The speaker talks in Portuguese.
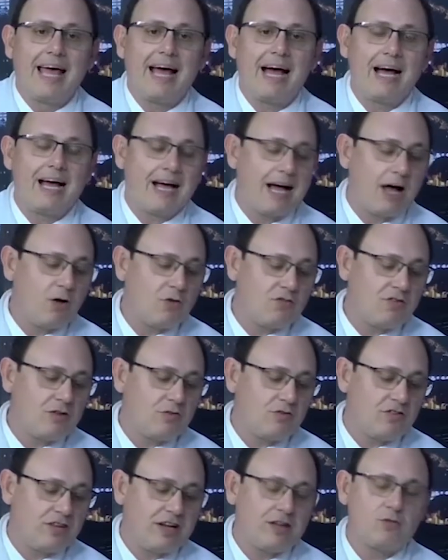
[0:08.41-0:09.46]
É a causa
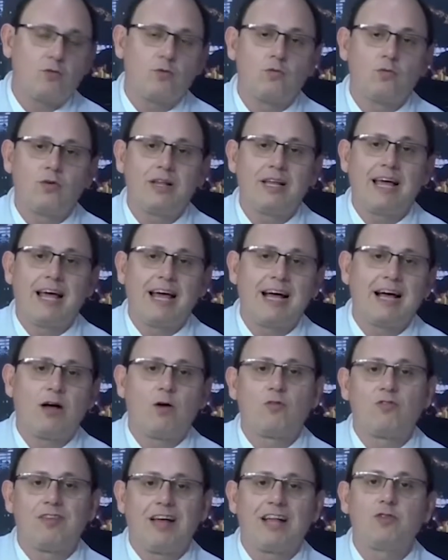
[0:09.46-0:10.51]
do ceratocone é
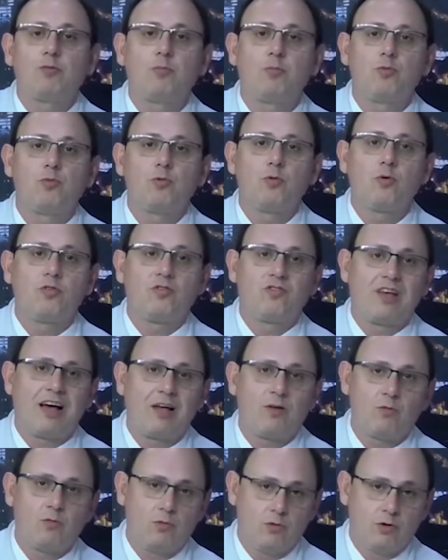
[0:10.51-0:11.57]
causado por
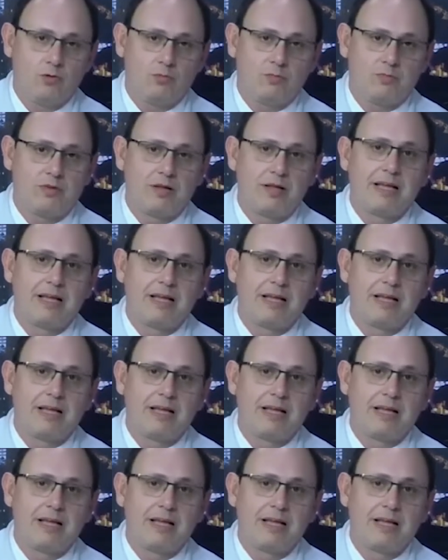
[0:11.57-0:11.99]
coçar o olho.